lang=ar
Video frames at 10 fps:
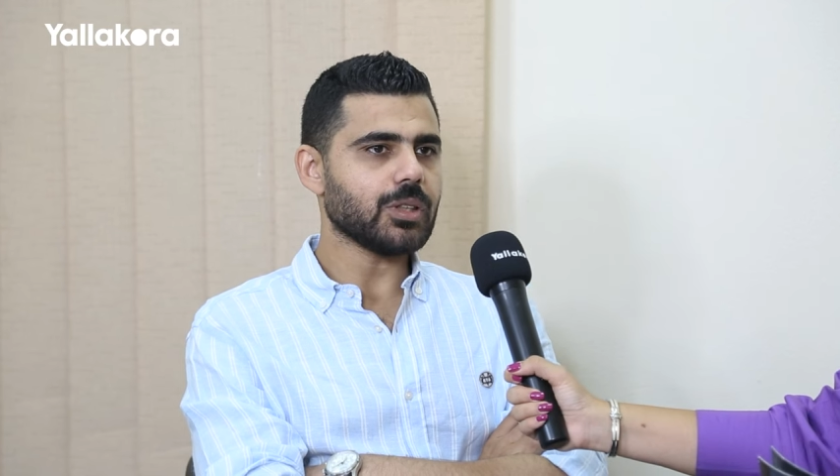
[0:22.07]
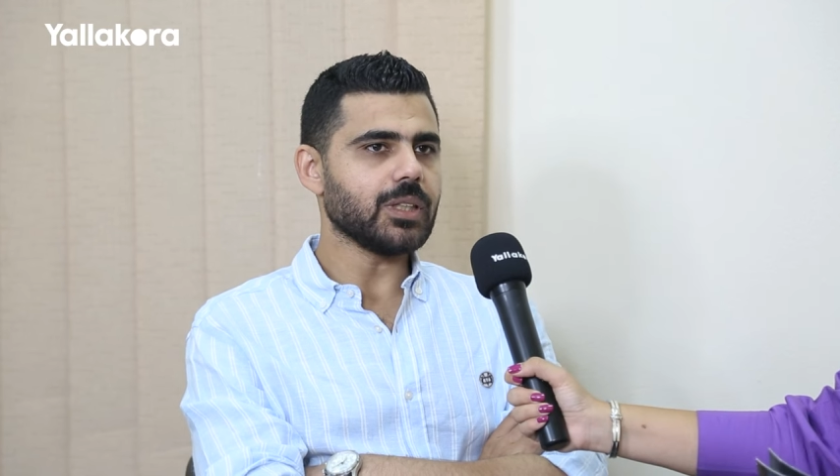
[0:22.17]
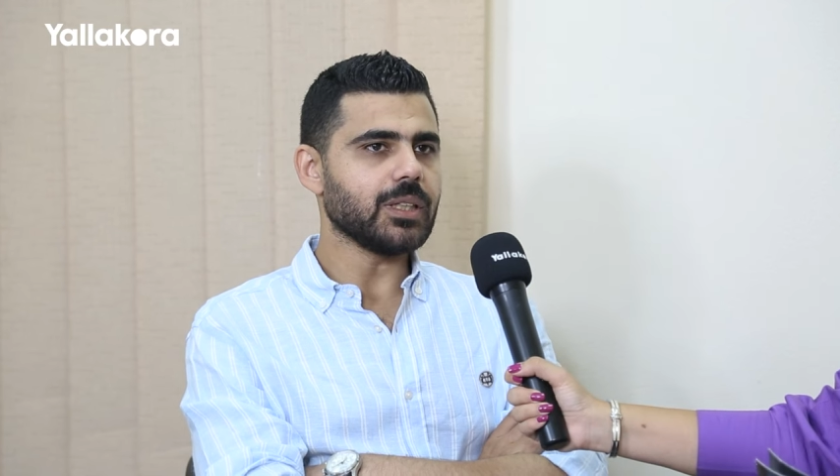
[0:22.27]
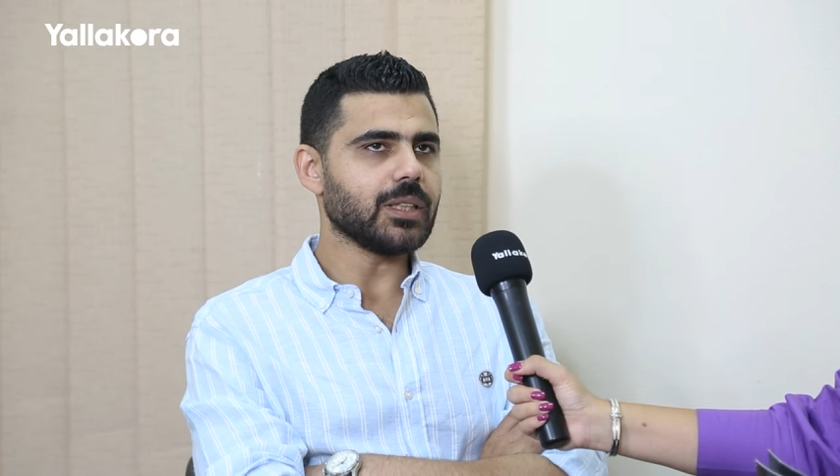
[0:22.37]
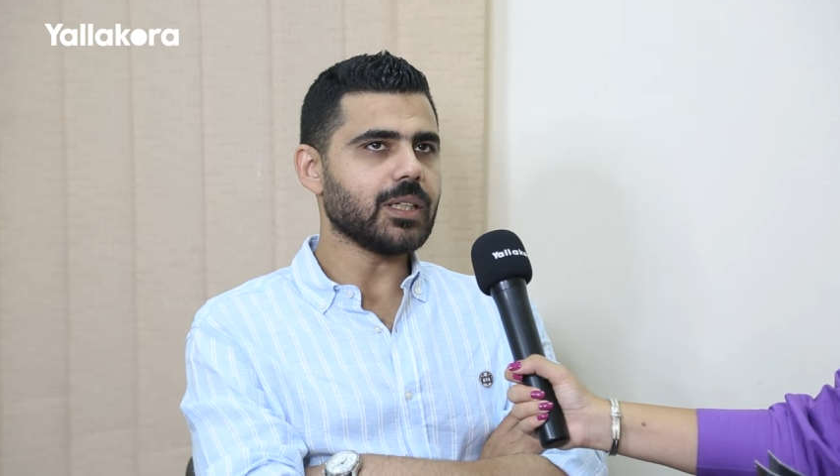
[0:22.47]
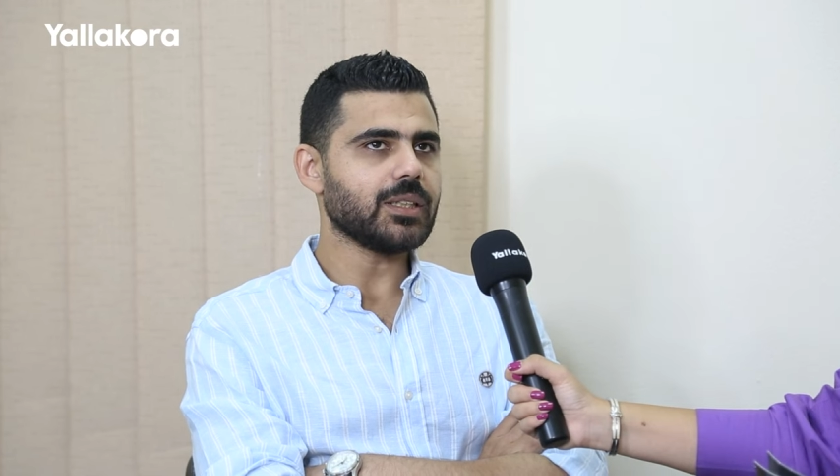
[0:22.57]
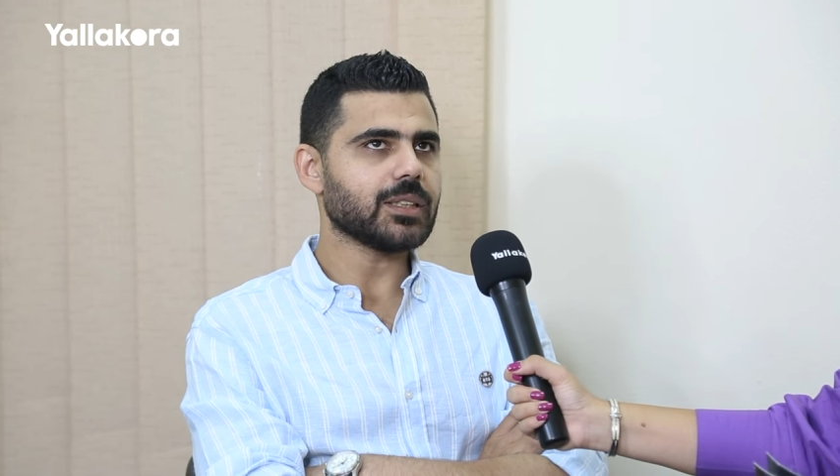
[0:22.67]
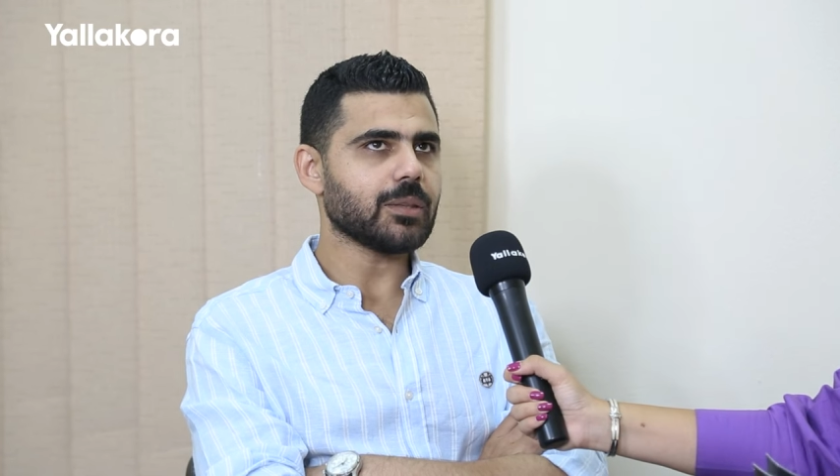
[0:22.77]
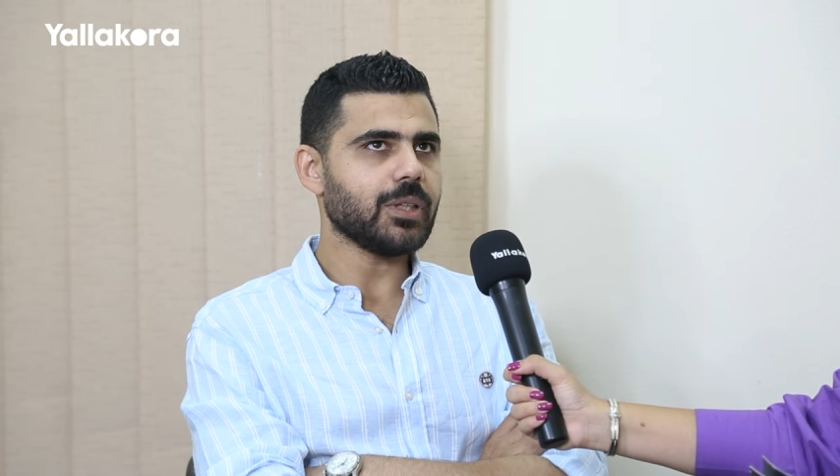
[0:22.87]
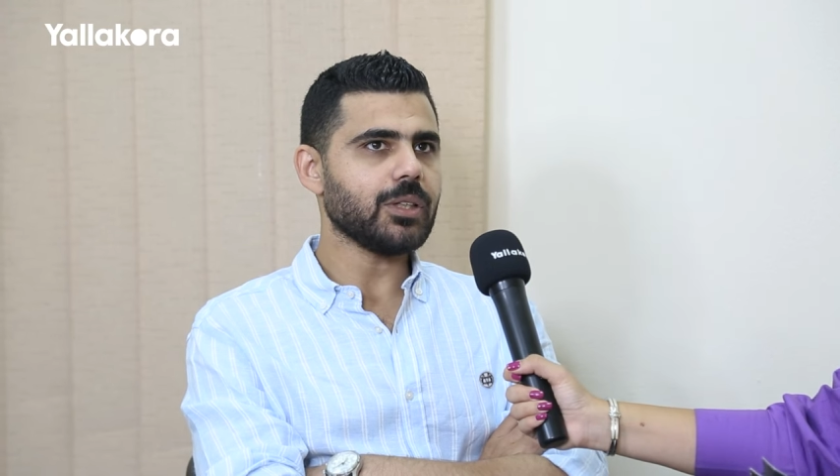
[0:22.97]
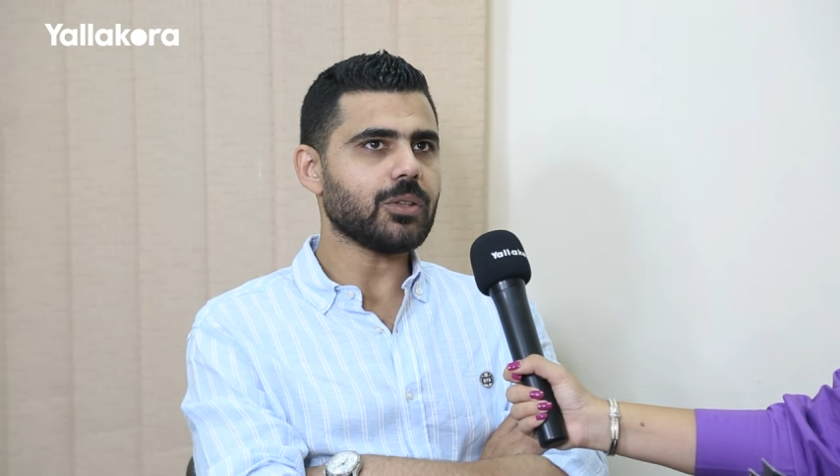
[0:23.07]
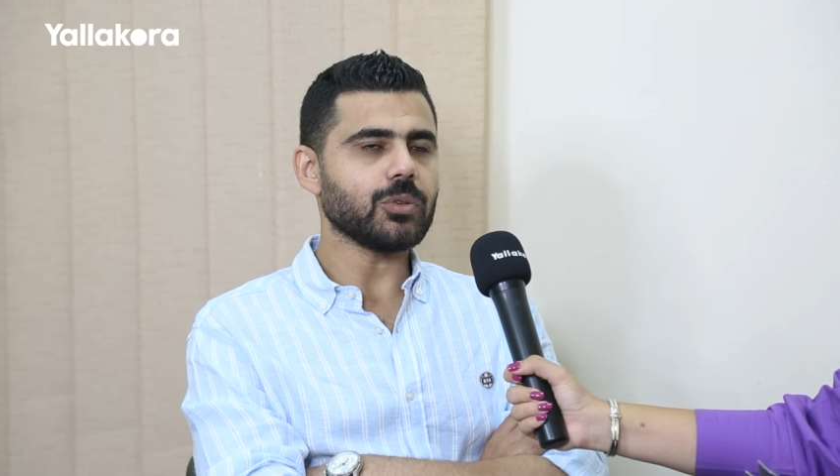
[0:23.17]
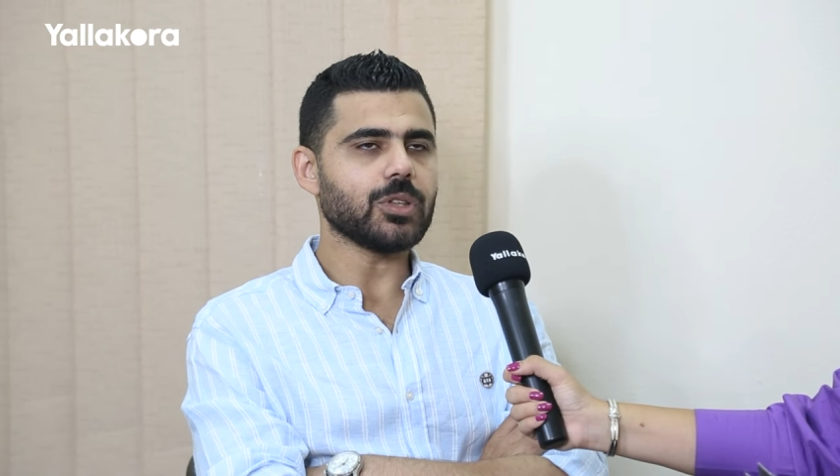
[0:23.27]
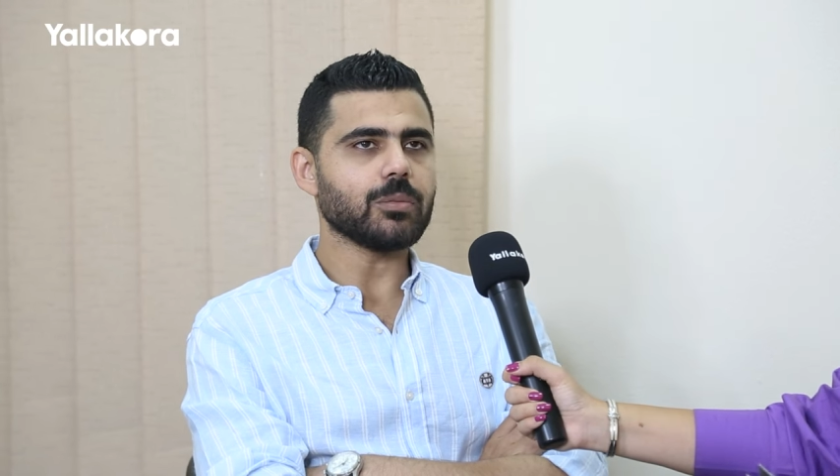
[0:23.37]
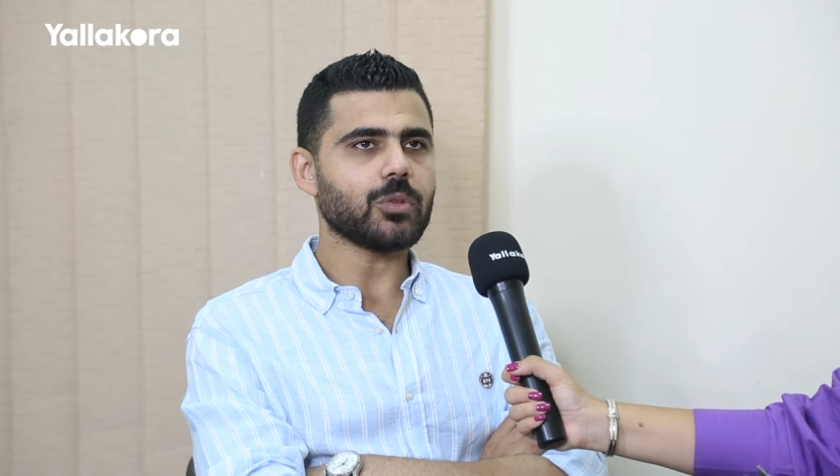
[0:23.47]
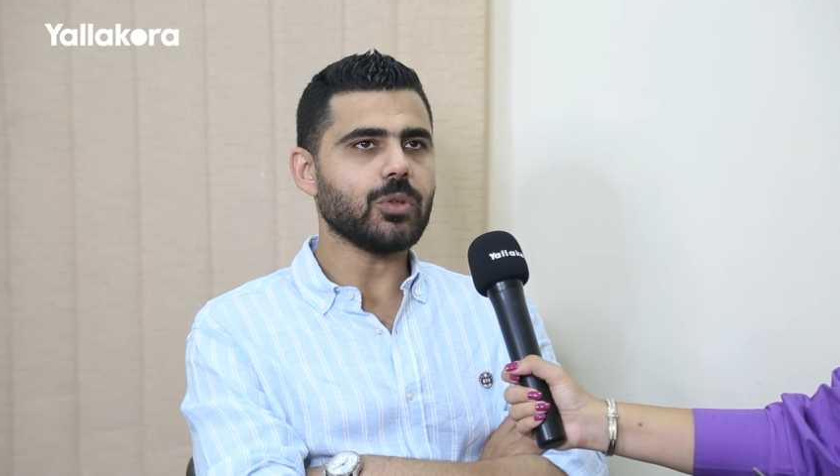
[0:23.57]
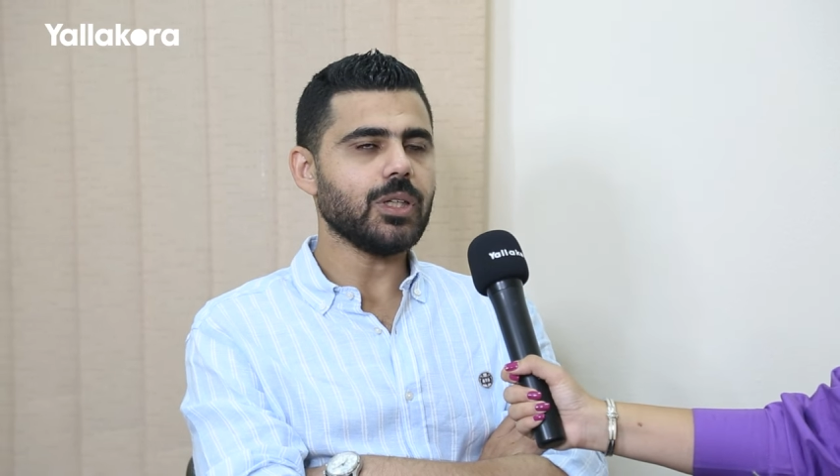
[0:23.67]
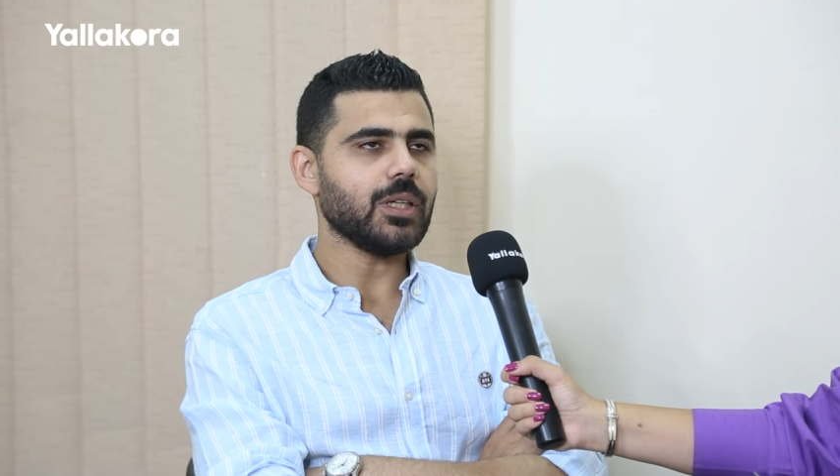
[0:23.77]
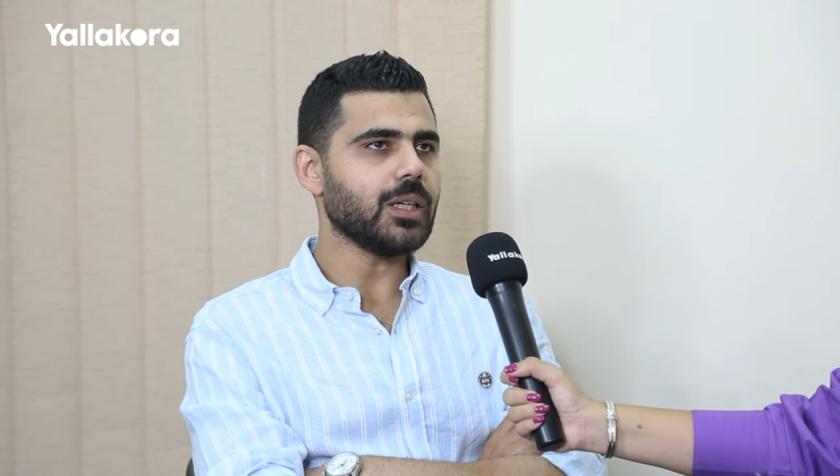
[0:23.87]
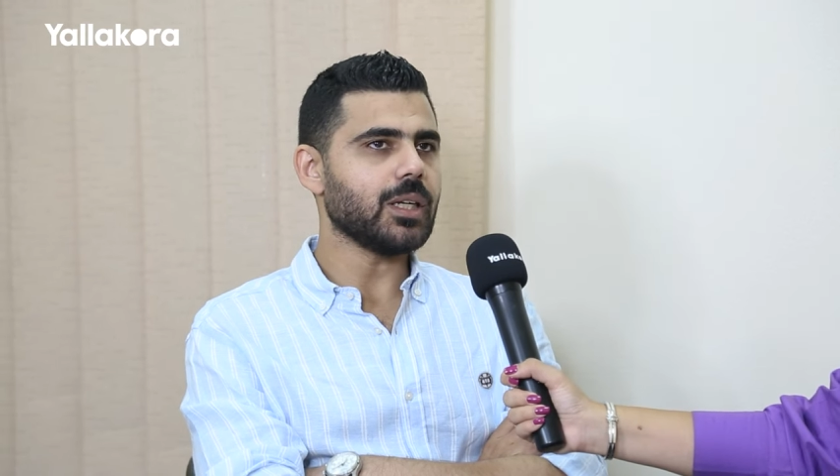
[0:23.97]
لنادي الزمالك قدام
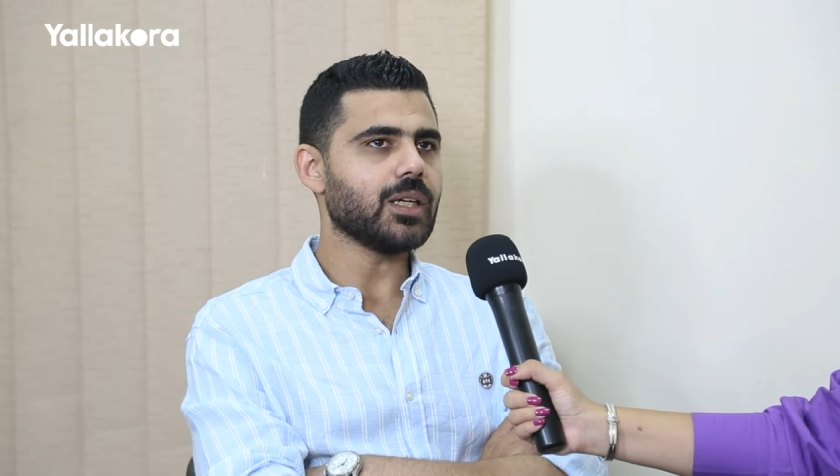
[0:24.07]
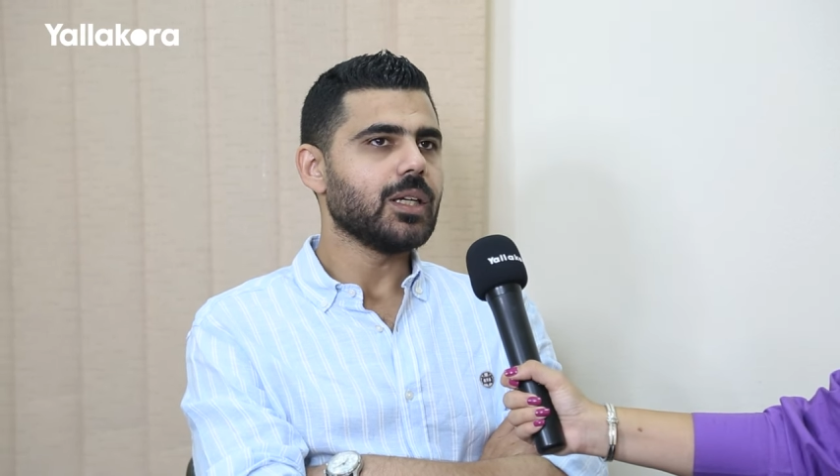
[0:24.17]
كل